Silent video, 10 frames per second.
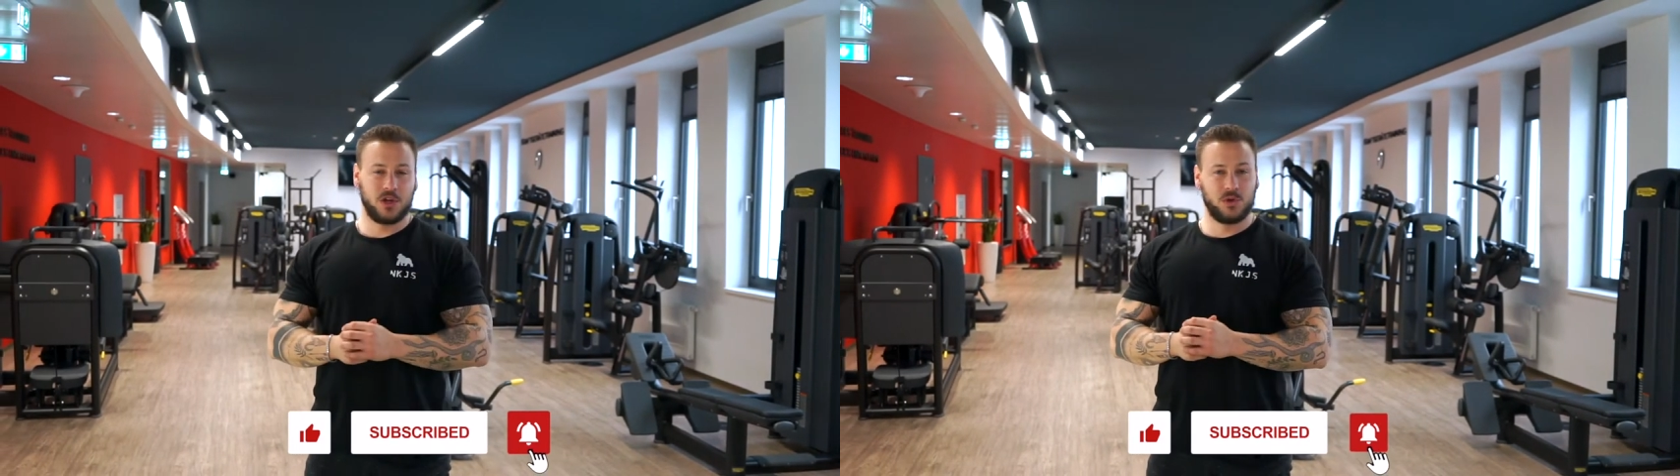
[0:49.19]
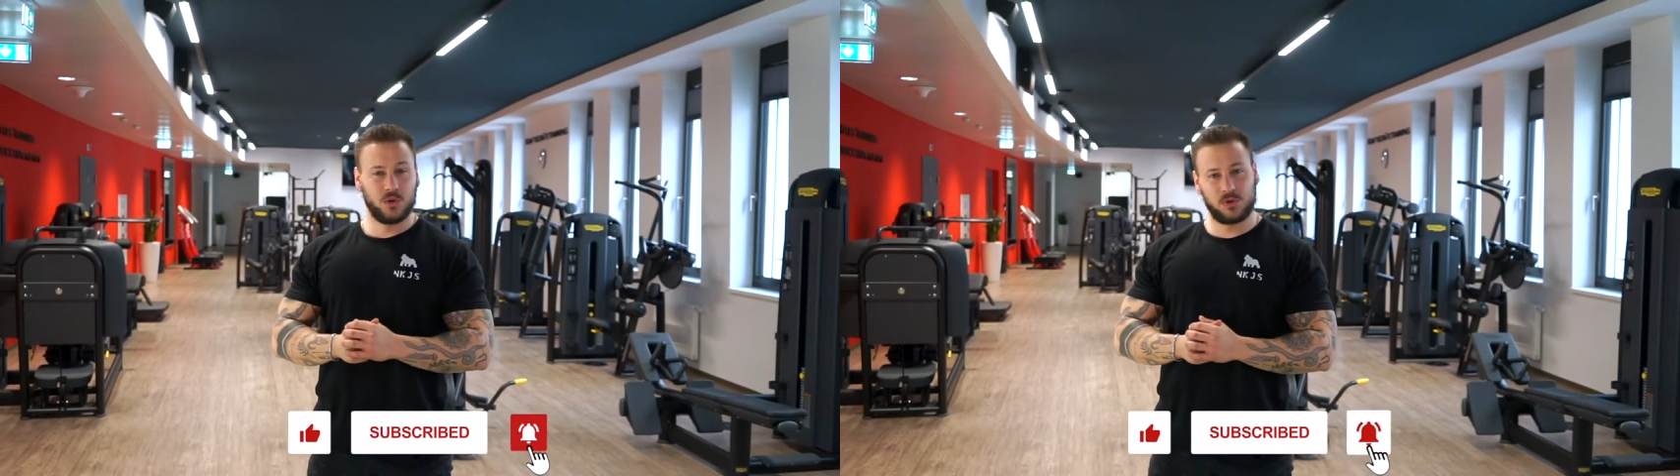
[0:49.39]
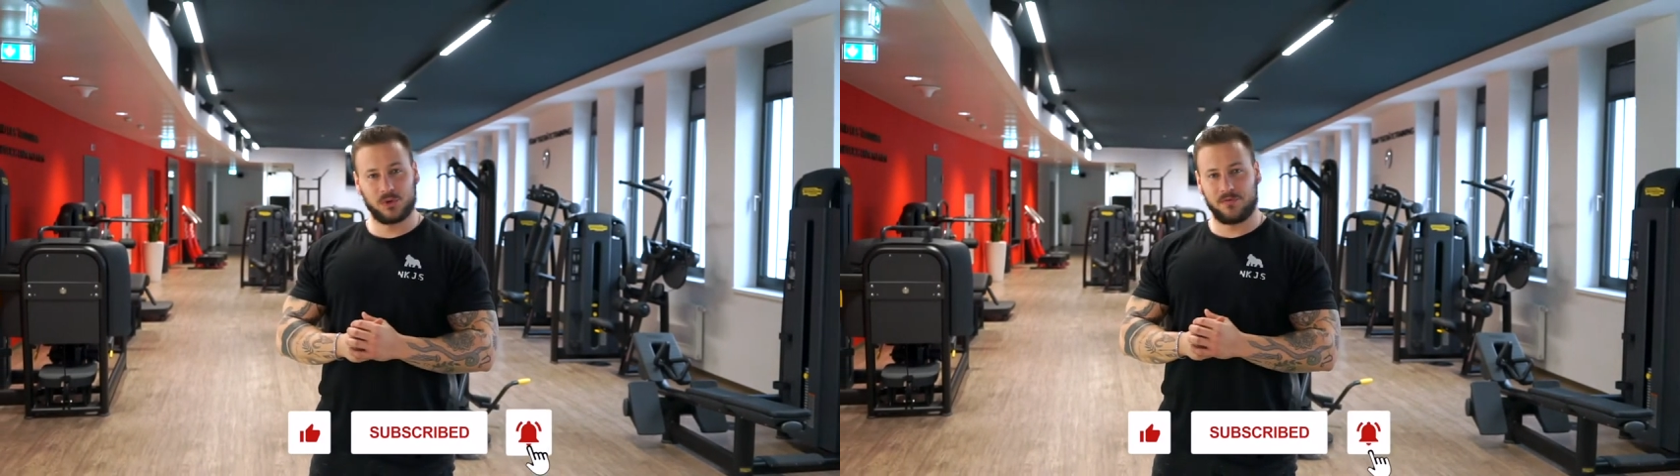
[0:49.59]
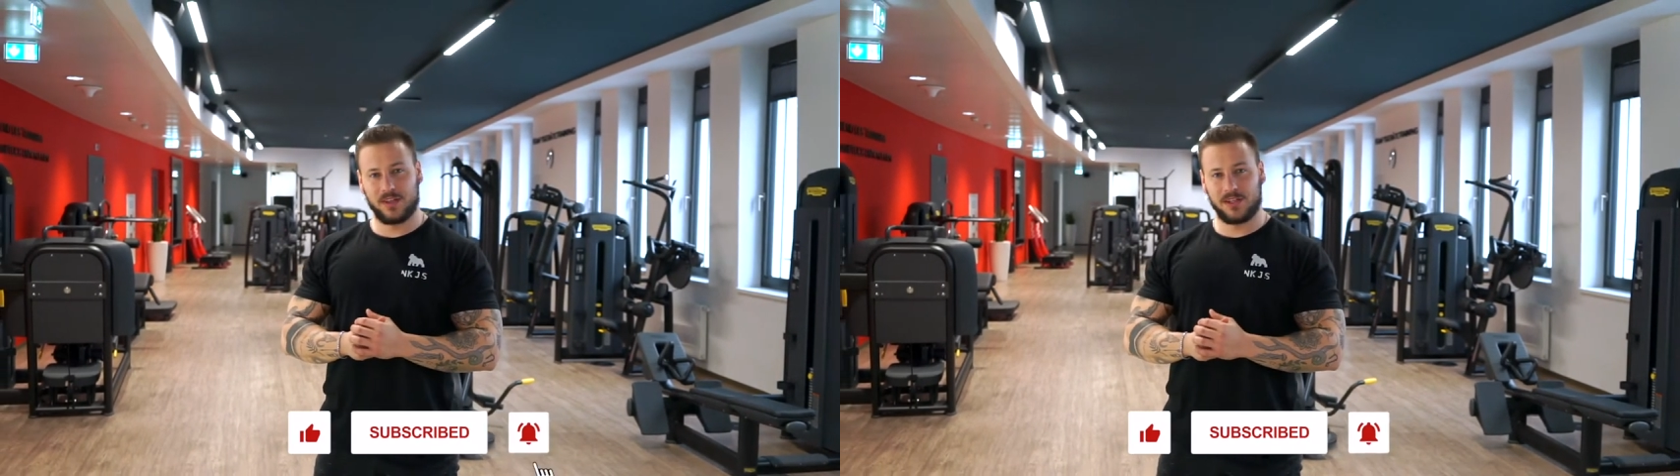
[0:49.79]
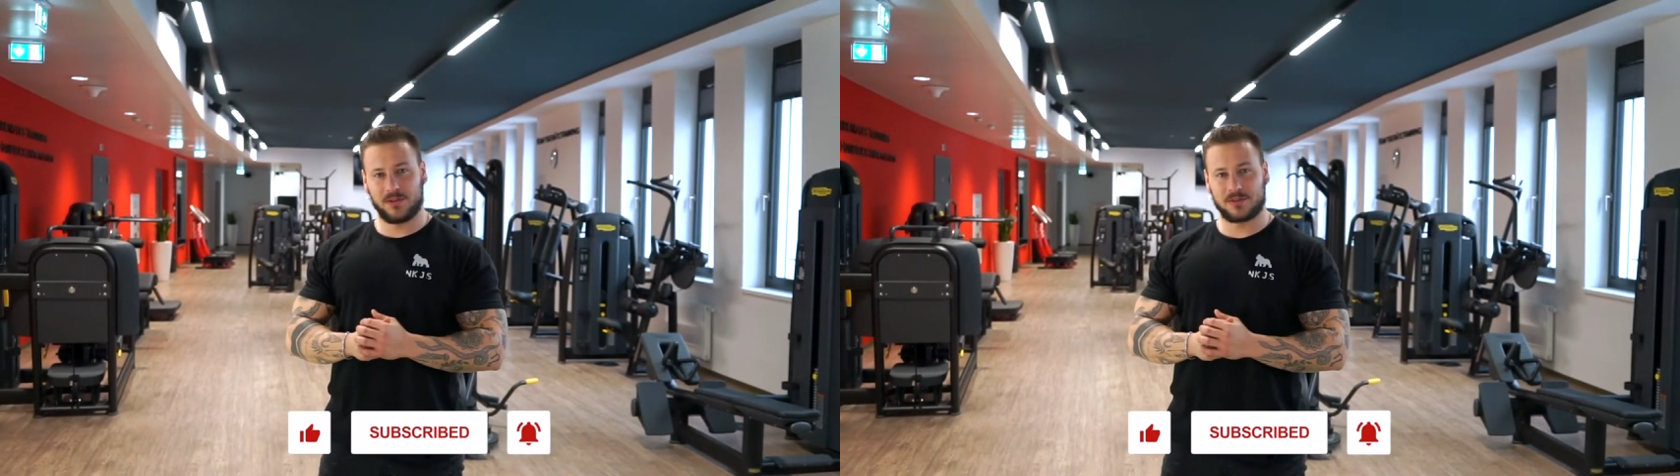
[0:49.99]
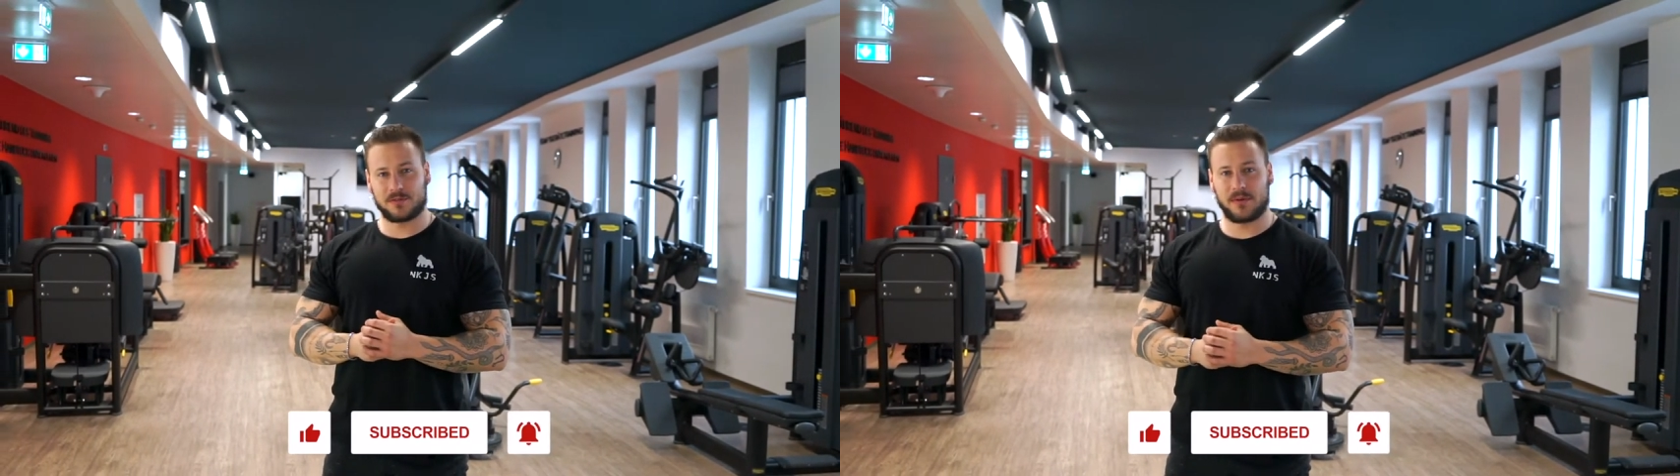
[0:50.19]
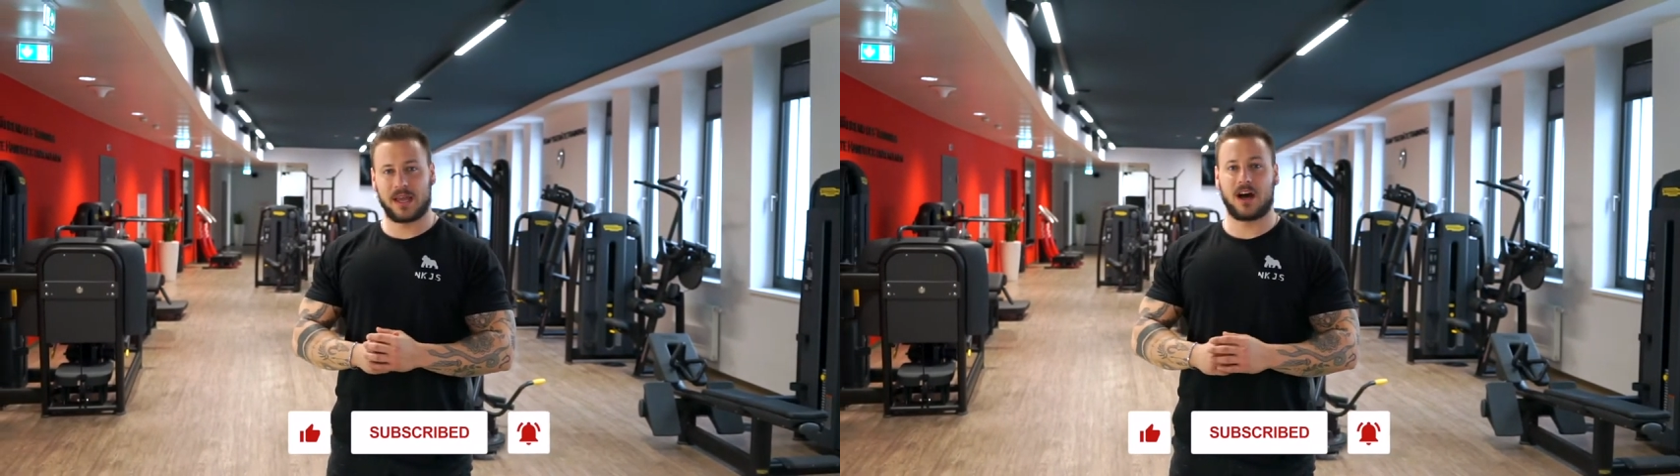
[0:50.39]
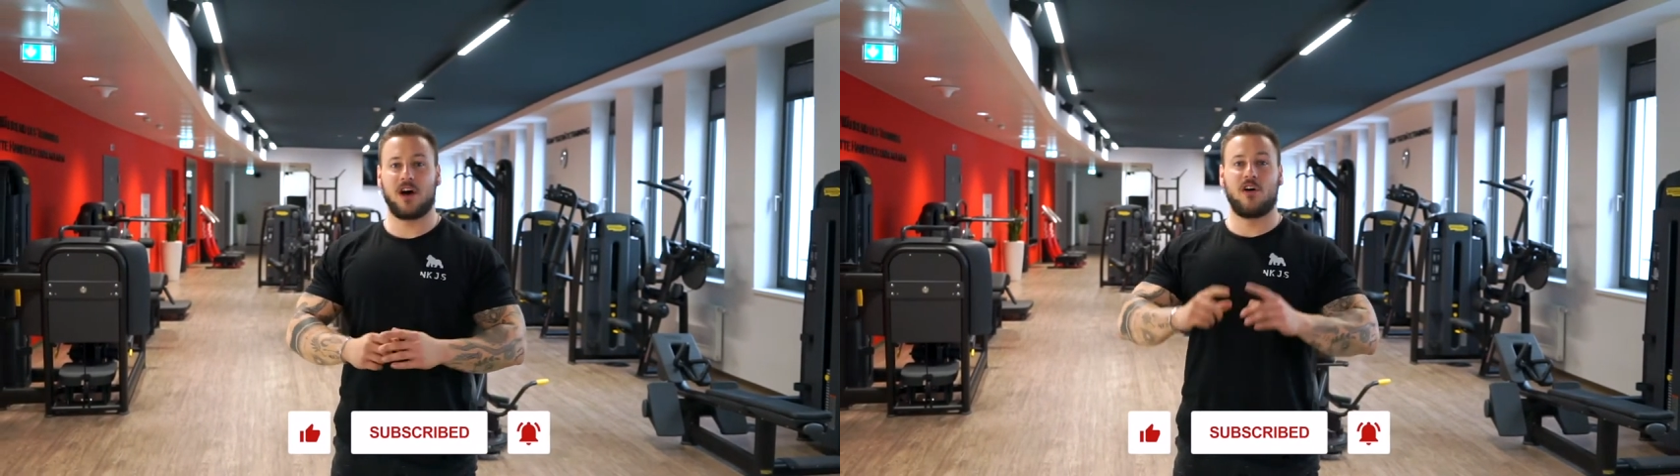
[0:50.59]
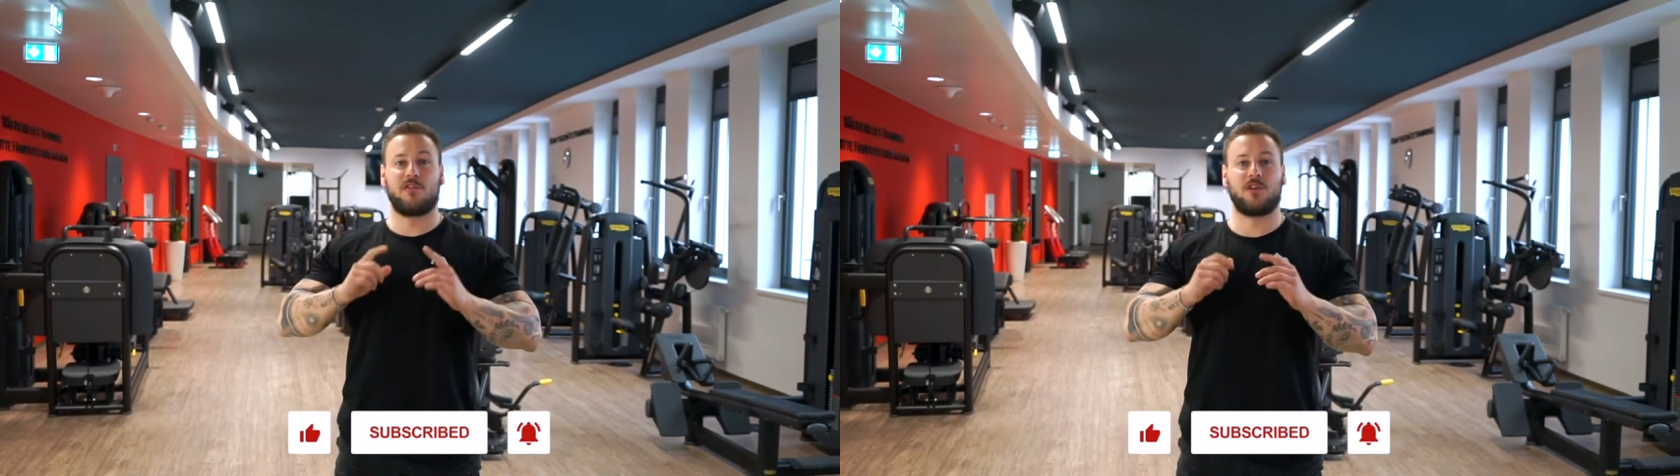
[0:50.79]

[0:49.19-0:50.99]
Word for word: YouTube-Videos mehr